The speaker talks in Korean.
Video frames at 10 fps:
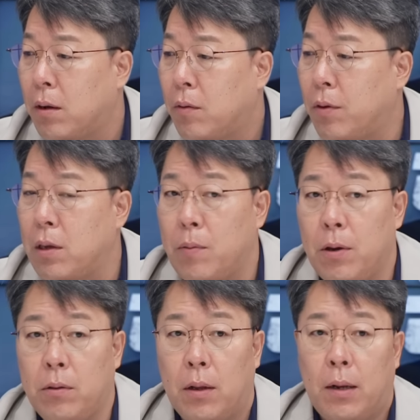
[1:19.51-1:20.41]

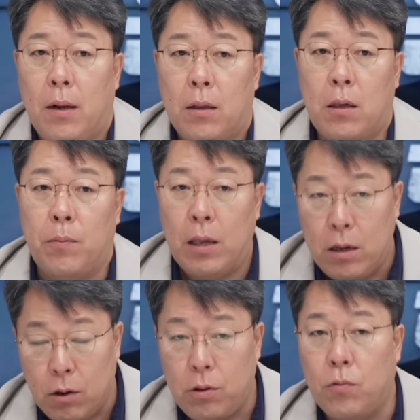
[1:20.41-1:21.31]
왜냐하면 지금
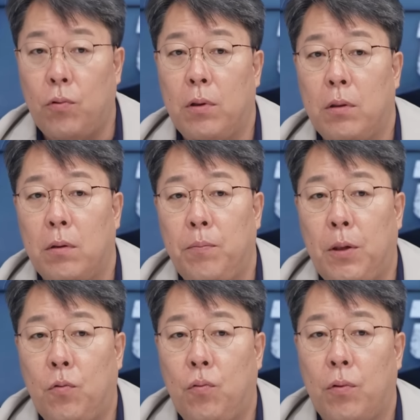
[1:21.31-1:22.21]
이그러지고 있는
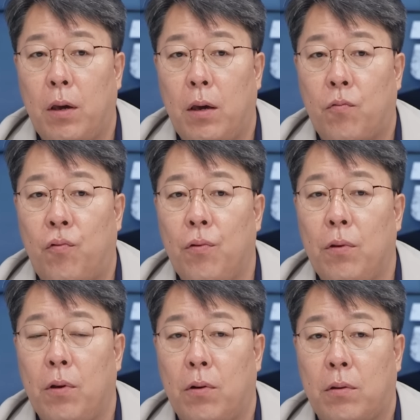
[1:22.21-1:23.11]
미국의
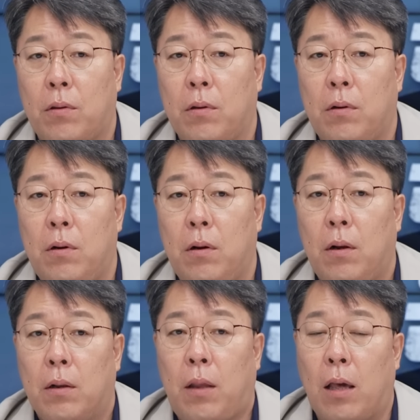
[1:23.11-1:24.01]
국력들을
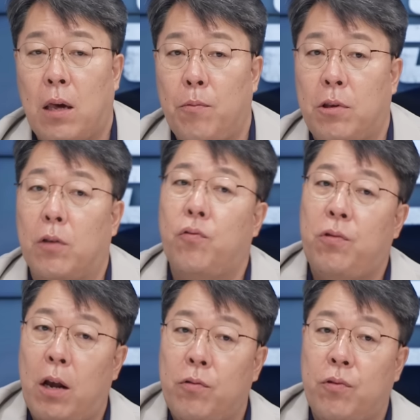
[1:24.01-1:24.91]
다시 한번
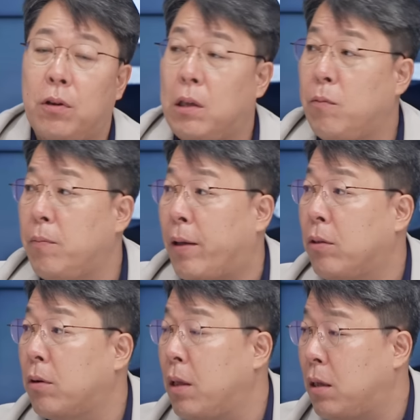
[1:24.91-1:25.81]
재투사할 수 있는 힘을
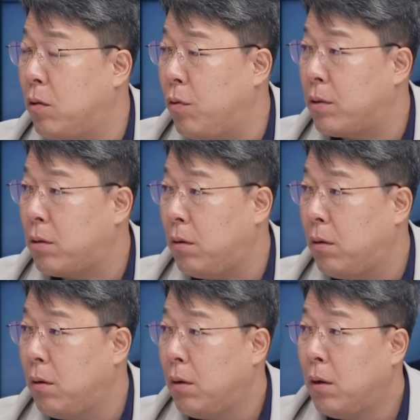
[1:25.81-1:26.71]
만들어내기
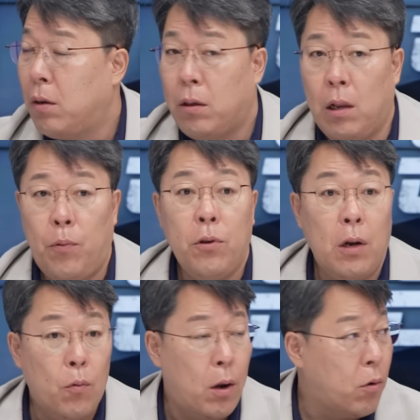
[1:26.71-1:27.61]
위해서
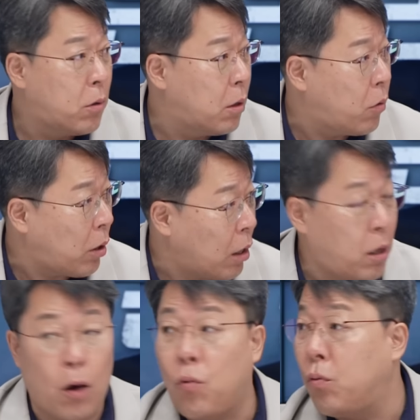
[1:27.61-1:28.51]
일본이라고 하는 것들을 다
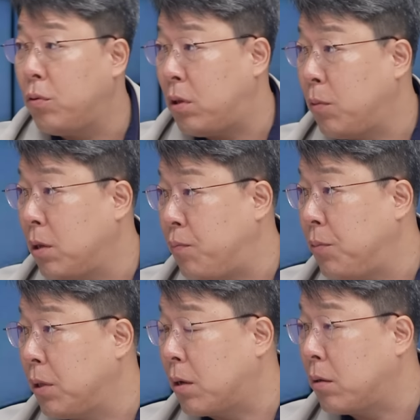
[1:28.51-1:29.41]
다시 갖고 오는 친구들이
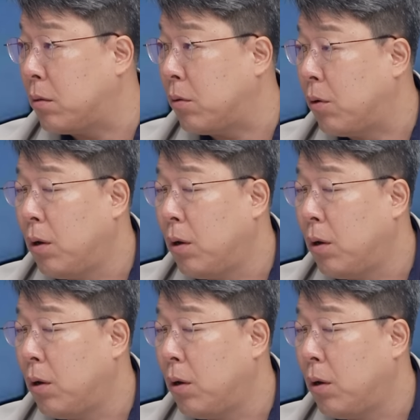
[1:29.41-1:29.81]
분명히 있거든요.